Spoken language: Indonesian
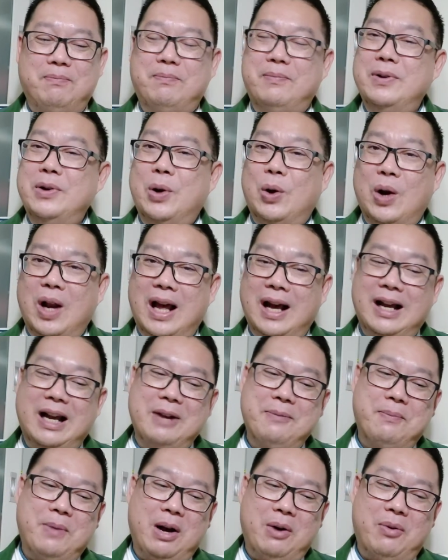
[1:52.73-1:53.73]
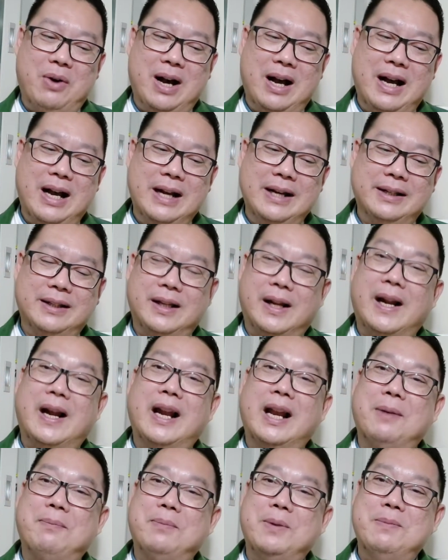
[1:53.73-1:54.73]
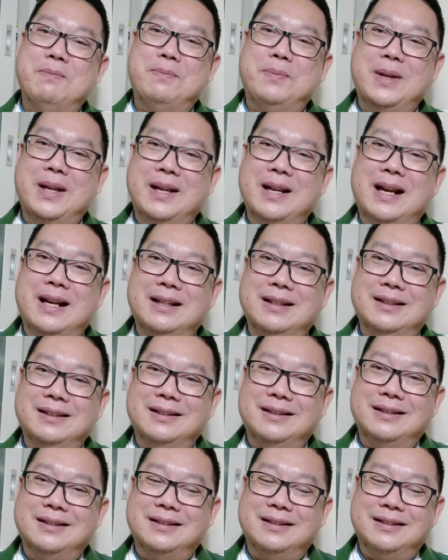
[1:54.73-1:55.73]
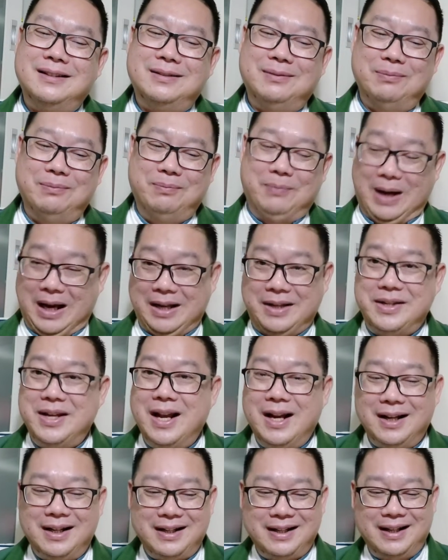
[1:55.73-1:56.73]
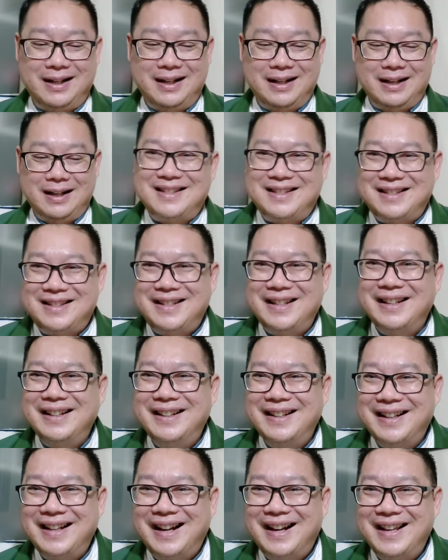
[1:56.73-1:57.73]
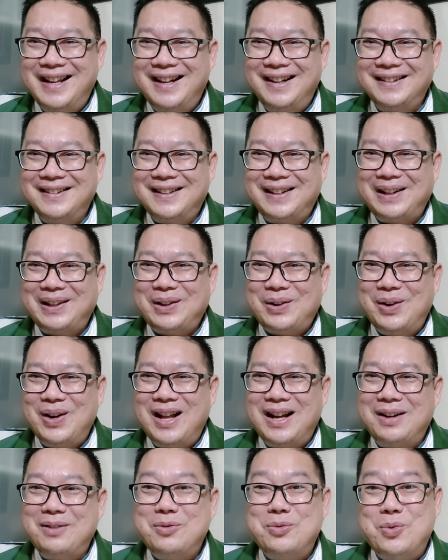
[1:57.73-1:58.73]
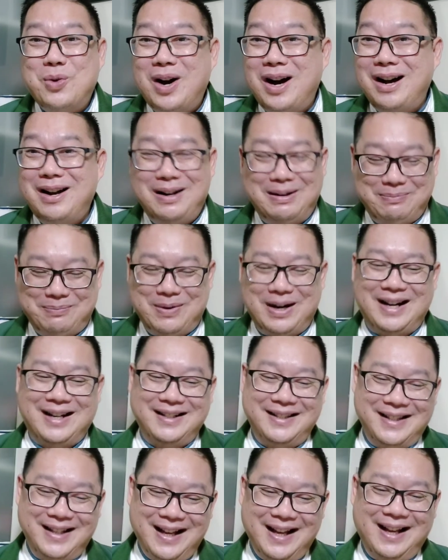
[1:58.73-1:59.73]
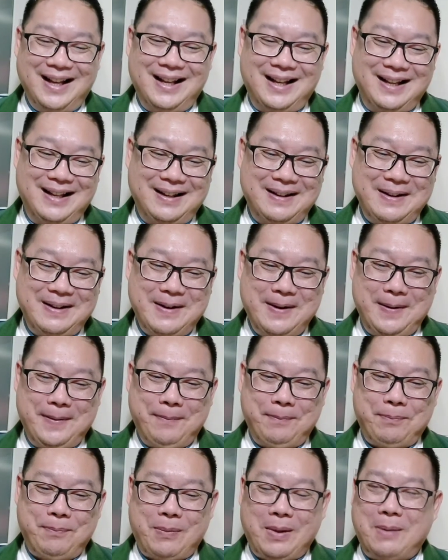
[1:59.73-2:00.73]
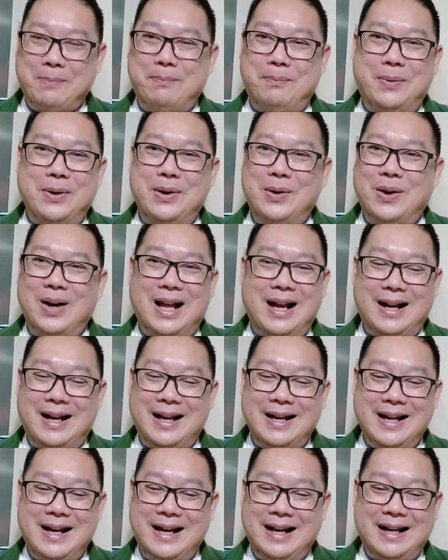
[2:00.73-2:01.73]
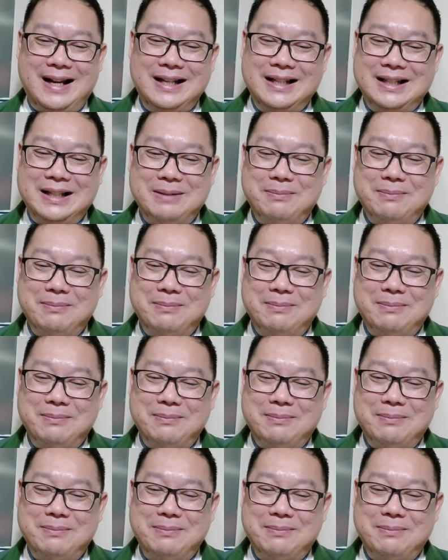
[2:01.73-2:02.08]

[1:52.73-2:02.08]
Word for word: penolakan bawahan terhadap pimpinan, banyak. Cinta yang tertolak, wah banyak. Penolakan akan